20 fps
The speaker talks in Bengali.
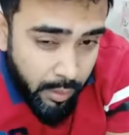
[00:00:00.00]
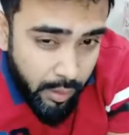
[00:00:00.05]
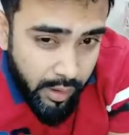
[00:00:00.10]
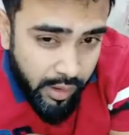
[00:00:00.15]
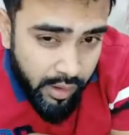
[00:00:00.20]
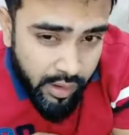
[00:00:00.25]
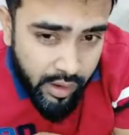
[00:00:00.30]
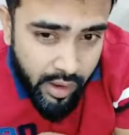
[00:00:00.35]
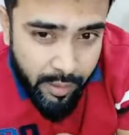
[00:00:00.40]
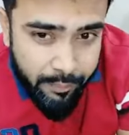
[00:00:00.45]

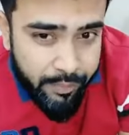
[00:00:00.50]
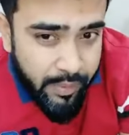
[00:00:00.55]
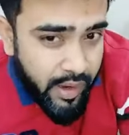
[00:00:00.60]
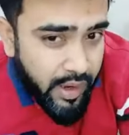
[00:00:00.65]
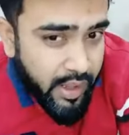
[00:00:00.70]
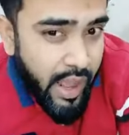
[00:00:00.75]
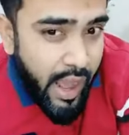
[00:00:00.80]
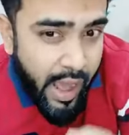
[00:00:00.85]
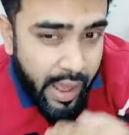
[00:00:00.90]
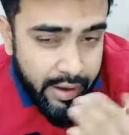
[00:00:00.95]
বলেন আপনারা
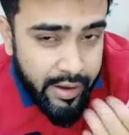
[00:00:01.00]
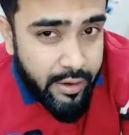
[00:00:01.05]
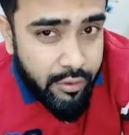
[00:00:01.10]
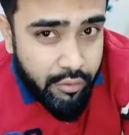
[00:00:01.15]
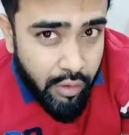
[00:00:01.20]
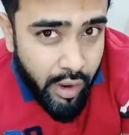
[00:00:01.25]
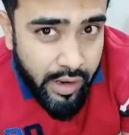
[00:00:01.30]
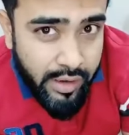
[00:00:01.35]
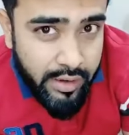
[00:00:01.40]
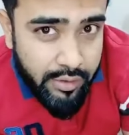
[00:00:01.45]
কি
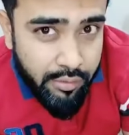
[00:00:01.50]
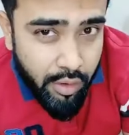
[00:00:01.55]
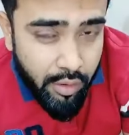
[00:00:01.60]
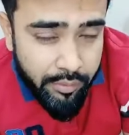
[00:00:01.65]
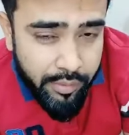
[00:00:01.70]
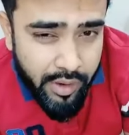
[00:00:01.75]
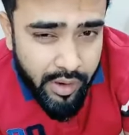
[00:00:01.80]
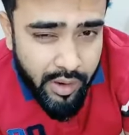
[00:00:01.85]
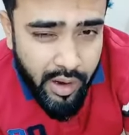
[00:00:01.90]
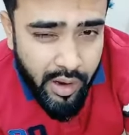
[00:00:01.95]
আরেকটু অ্যাক্টিভ
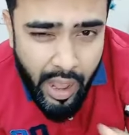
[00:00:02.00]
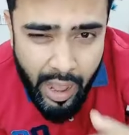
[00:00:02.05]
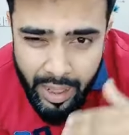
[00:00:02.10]
হবেন